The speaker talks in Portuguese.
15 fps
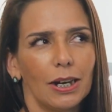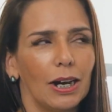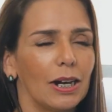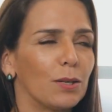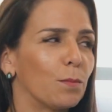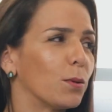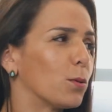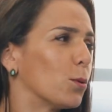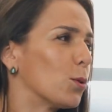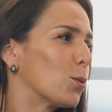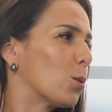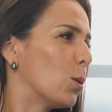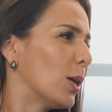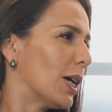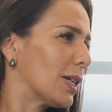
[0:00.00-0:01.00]
As pessoas
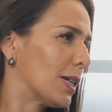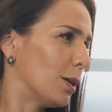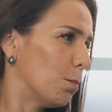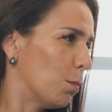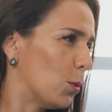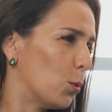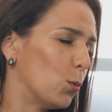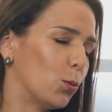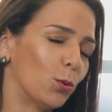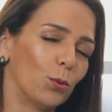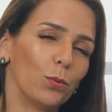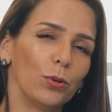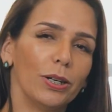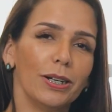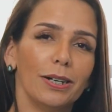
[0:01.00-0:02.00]
conhecem pouco
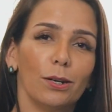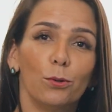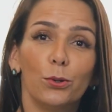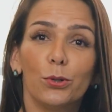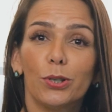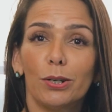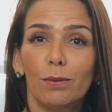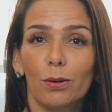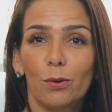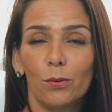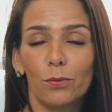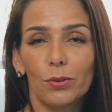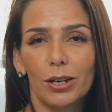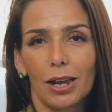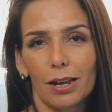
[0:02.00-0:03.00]
e hoje tem uma
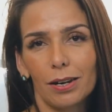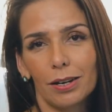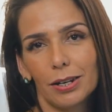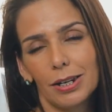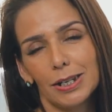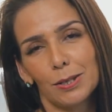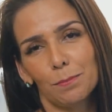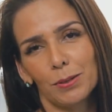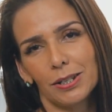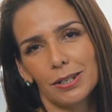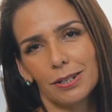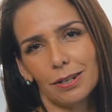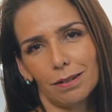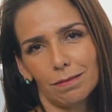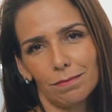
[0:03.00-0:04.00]
convidada aqui
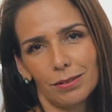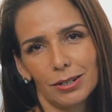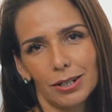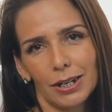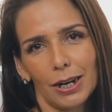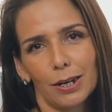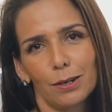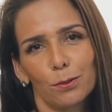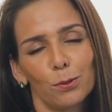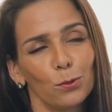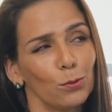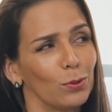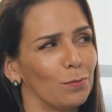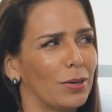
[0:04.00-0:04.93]
especial, que é a doutora